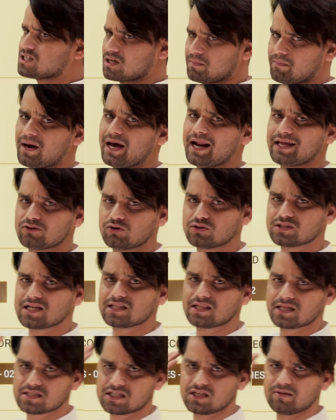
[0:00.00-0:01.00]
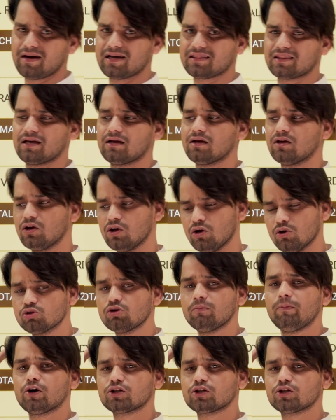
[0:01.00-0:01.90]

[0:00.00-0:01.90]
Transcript: हजार की बात है तो